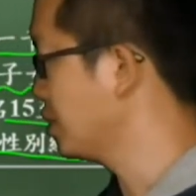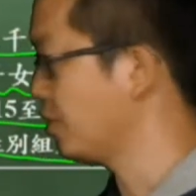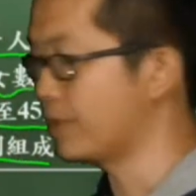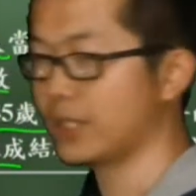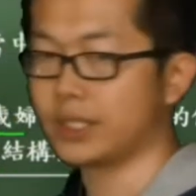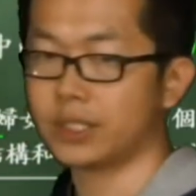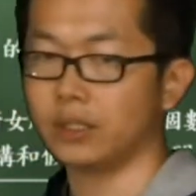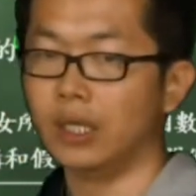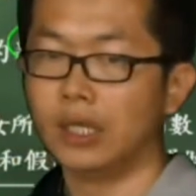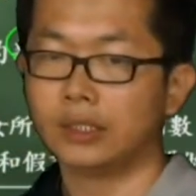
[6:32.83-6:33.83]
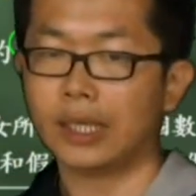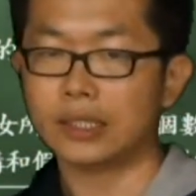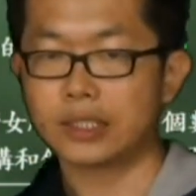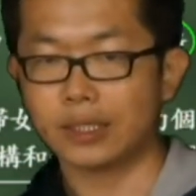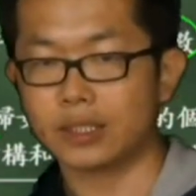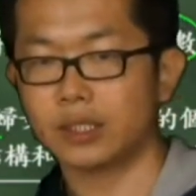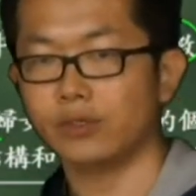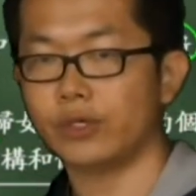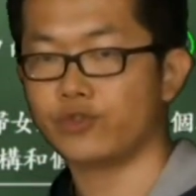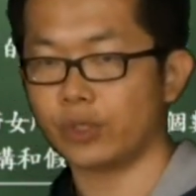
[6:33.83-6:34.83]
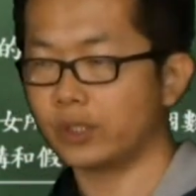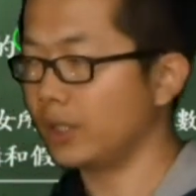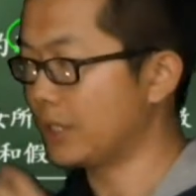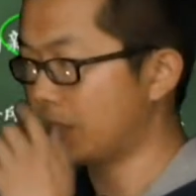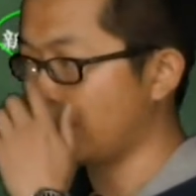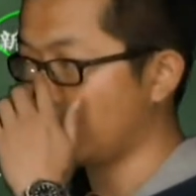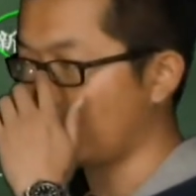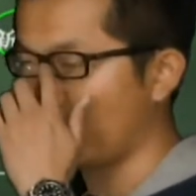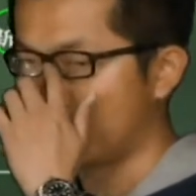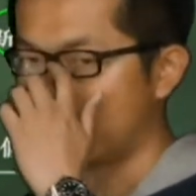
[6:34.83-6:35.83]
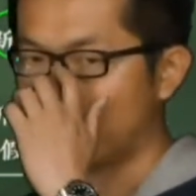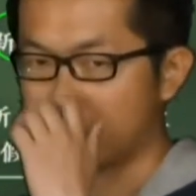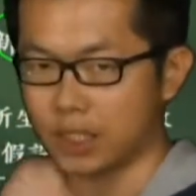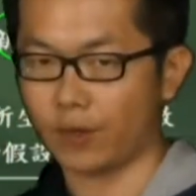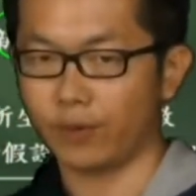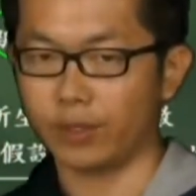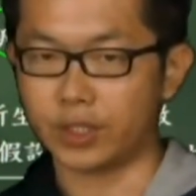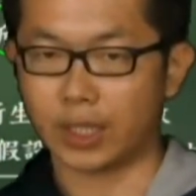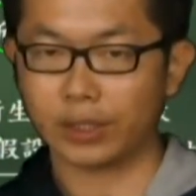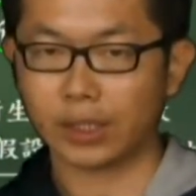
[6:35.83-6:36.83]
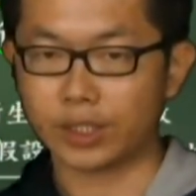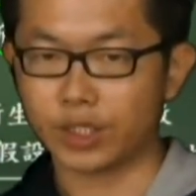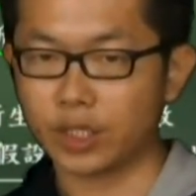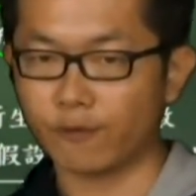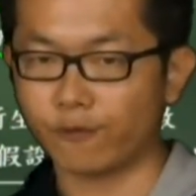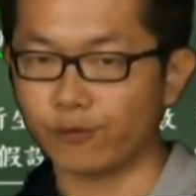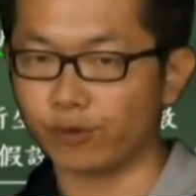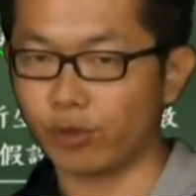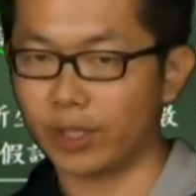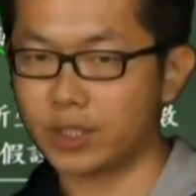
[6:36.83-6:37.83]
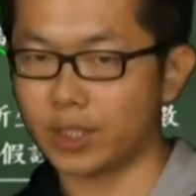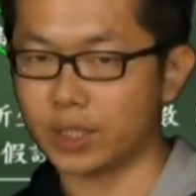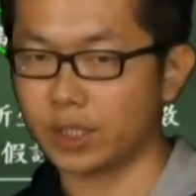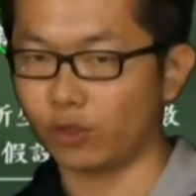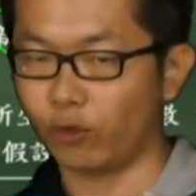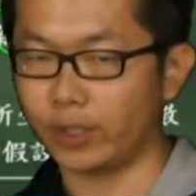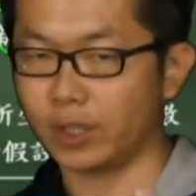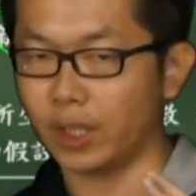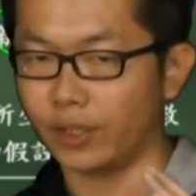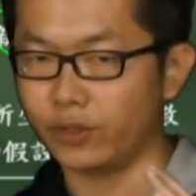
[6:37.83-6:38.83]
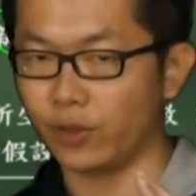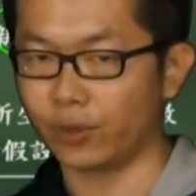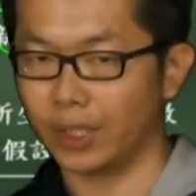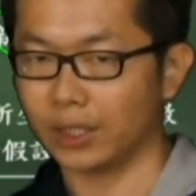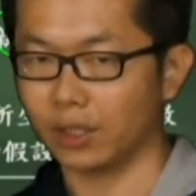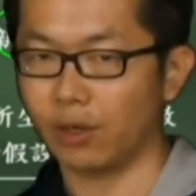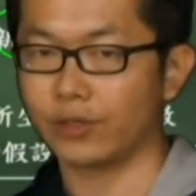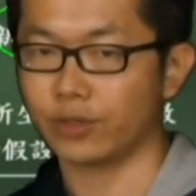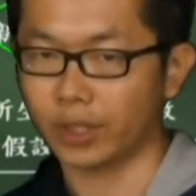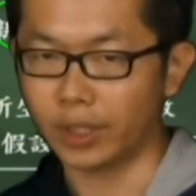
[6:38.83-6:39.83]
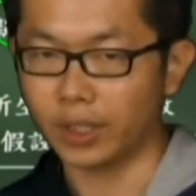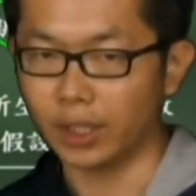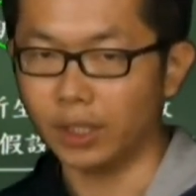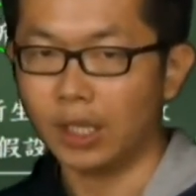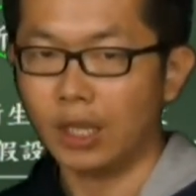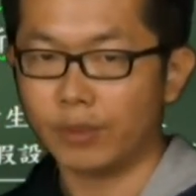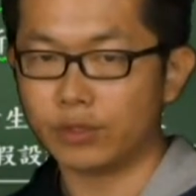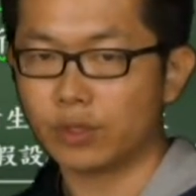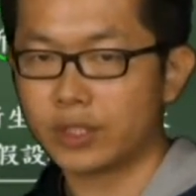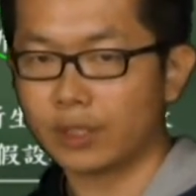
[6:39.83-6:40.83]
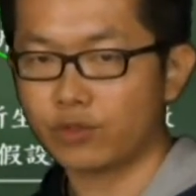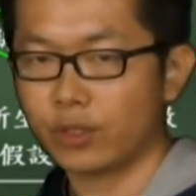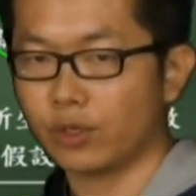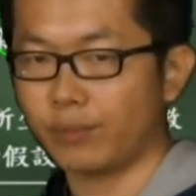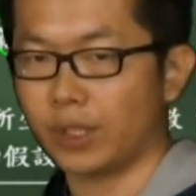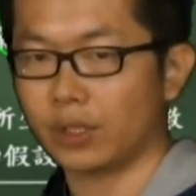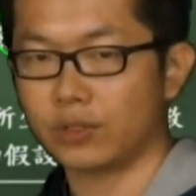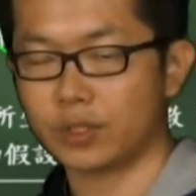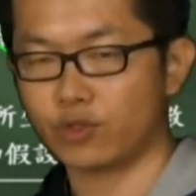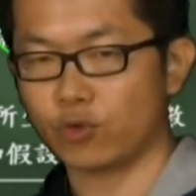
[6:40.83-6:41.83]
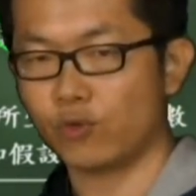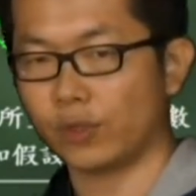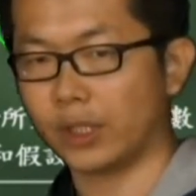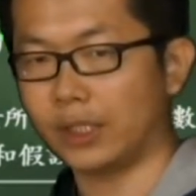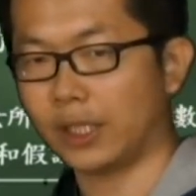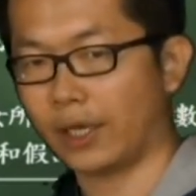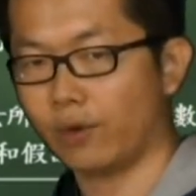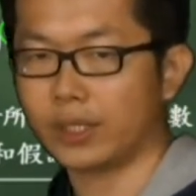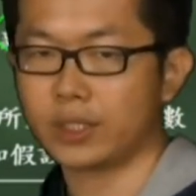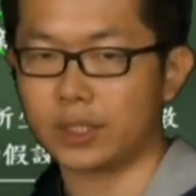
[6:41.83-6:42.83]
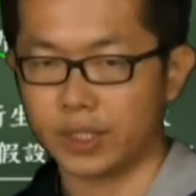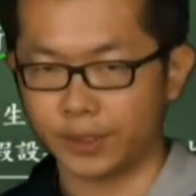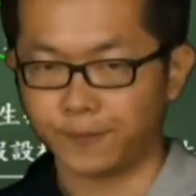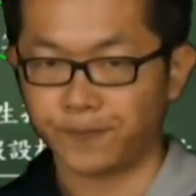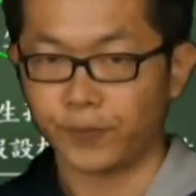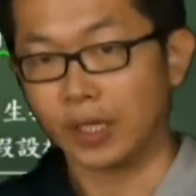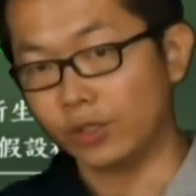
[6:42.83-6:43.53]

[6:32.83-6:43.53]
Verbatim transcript: 好，人口政策，那政策会决定生的多生的少，好，只要那个政府推政策推得很有利的话就可以了。比如说，像最有名的就是中国的一胎化政策。